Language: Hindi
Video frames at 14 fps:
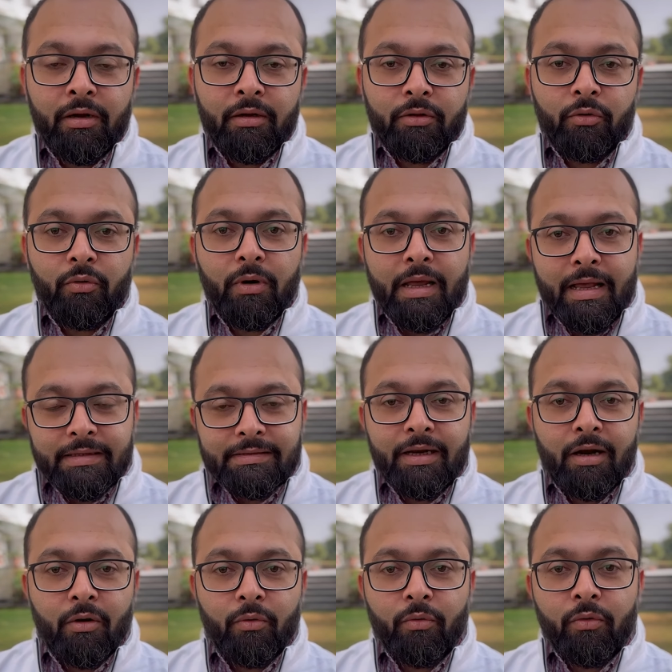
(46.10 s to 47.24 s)
तो ऐसा
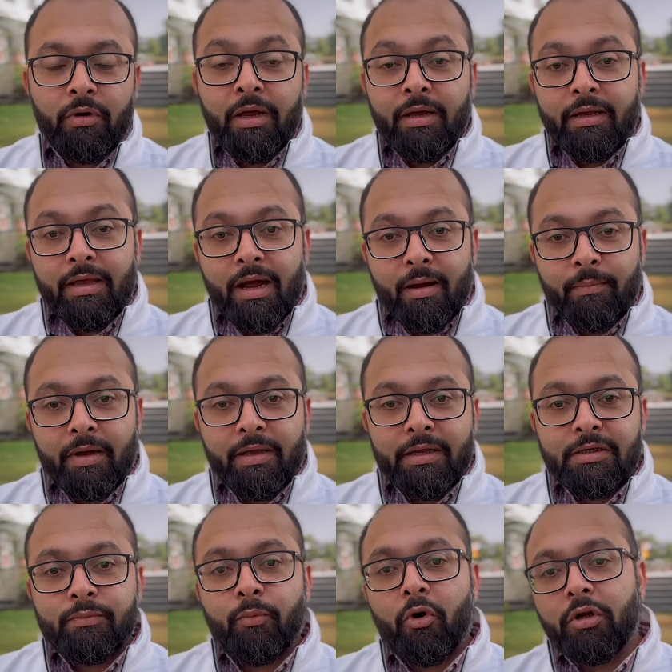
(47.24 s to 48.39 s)
ना हो कि आपका
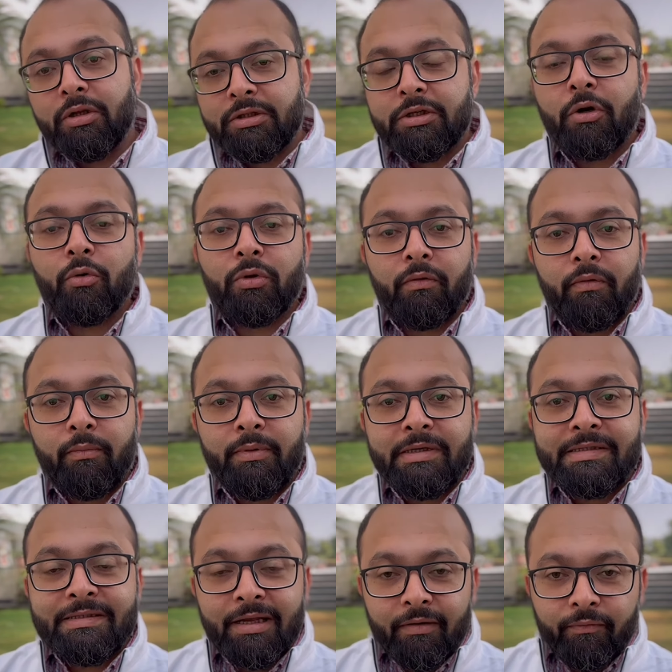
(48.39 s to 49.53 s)
केस बहुत अच्छा होते हुए भी
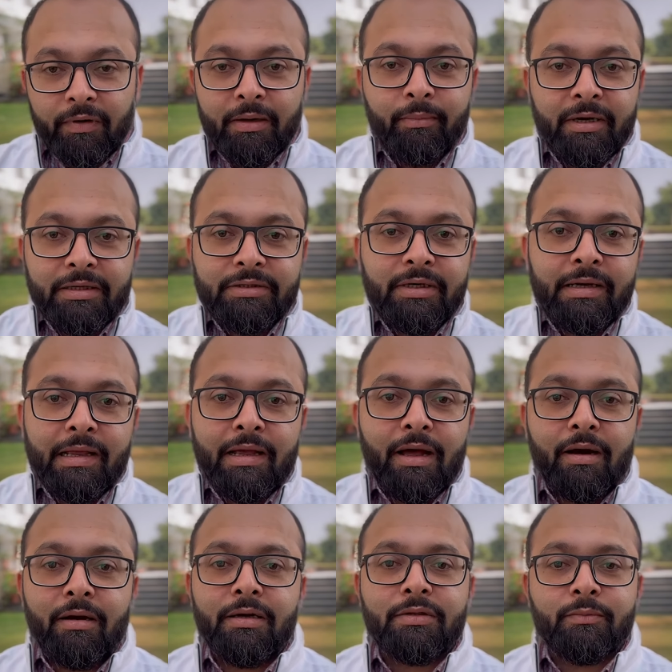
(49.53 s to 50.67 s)
सिर्फ लिमिटेशन के
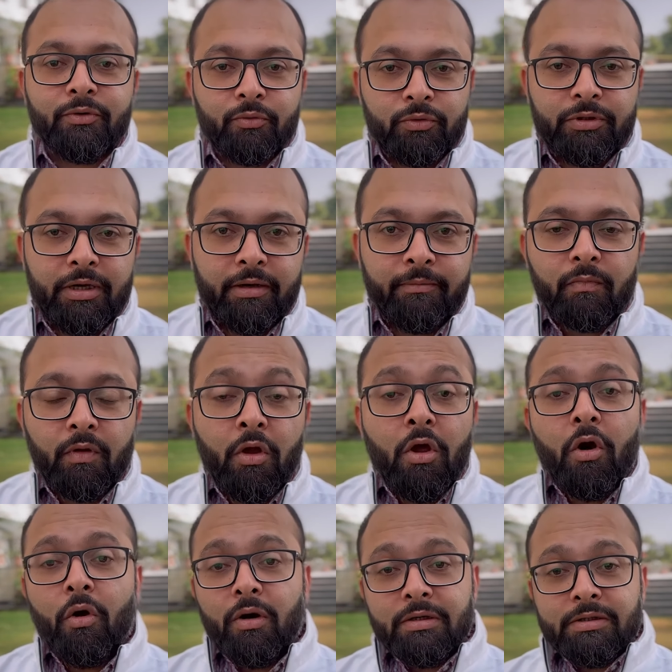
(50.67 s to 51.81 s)
कारण डिसमिस हो जाए
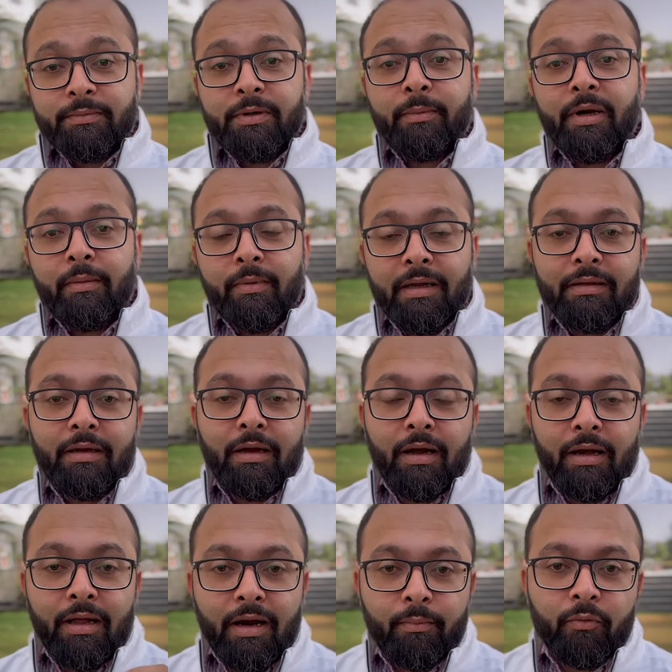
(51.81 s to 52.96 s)
और सबसे बड़ी बात
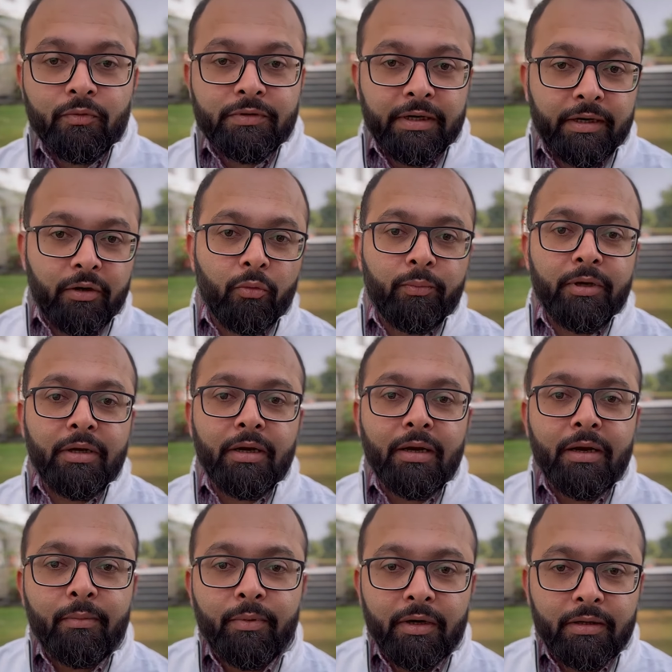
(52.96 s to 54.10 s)
अगर आपको सेकंड ओपिनियन
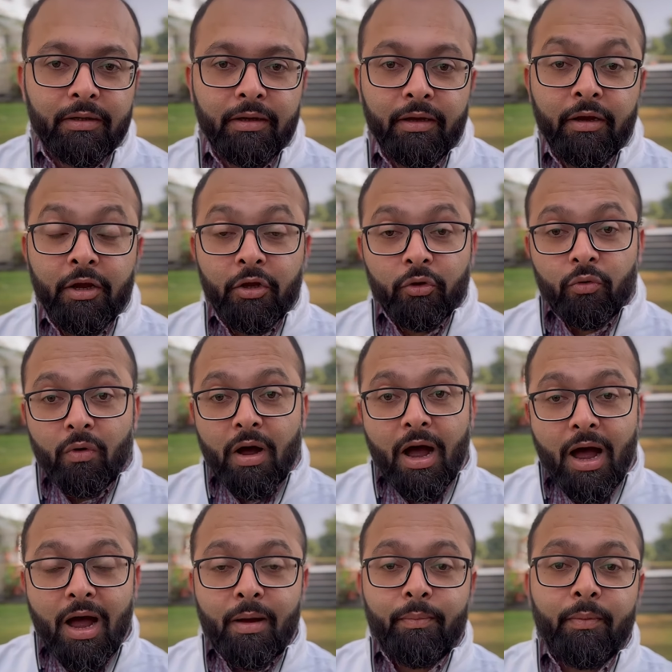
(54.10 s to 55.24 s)
लेनी पड़ती है तो
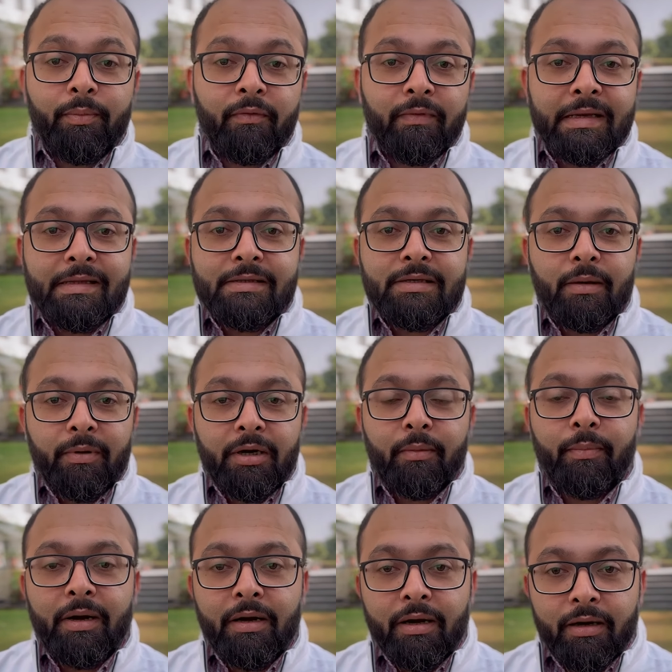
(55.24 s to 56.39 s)
आप अपने वकील साहब पे
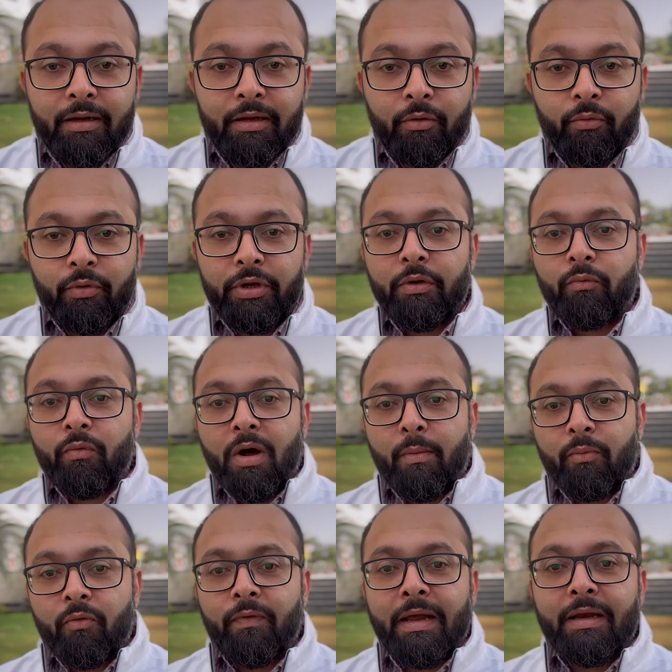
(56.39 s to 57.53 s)
डिपेंडेंट नहीं रहोगे कि वो
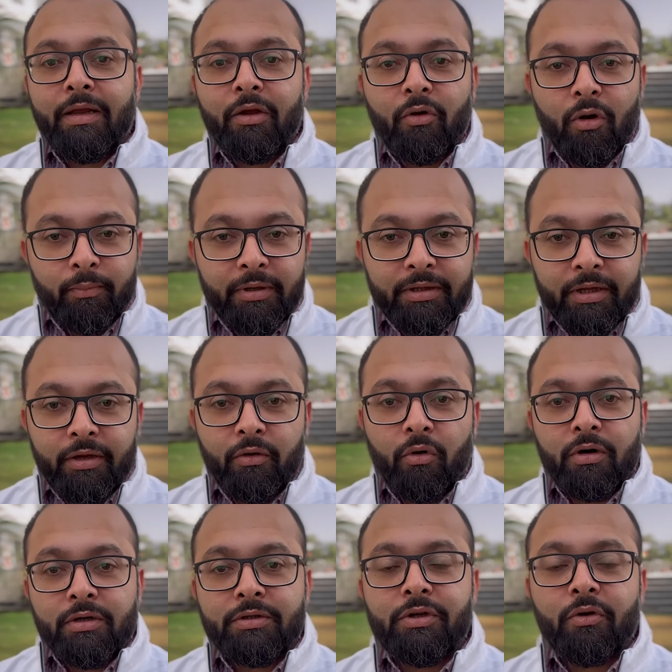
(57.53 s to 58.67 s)
आपको फ़ाइल की कॉपी दें
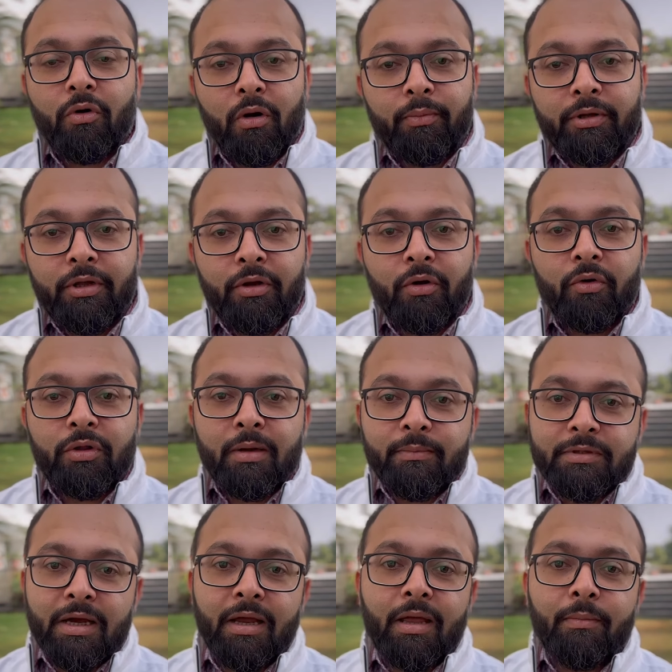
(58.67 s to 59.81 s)
ऑर्डर्स की कॉपी दें तब
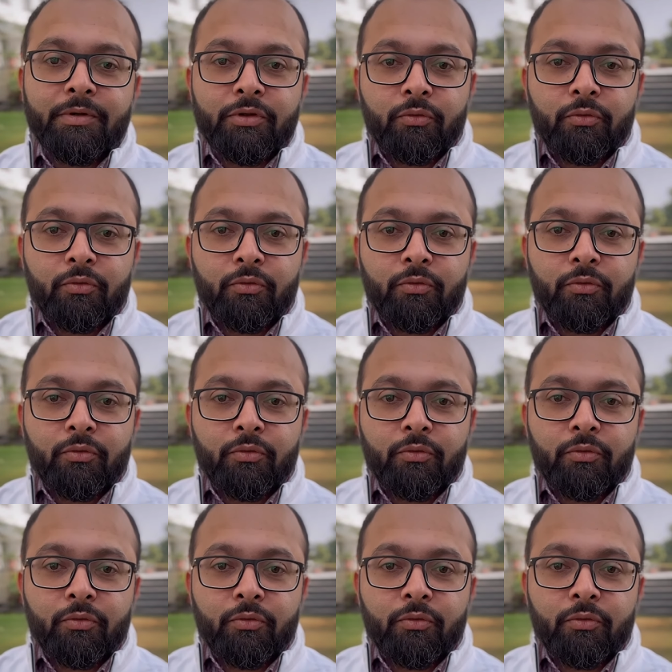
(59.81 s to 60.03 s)
जाके आप किसी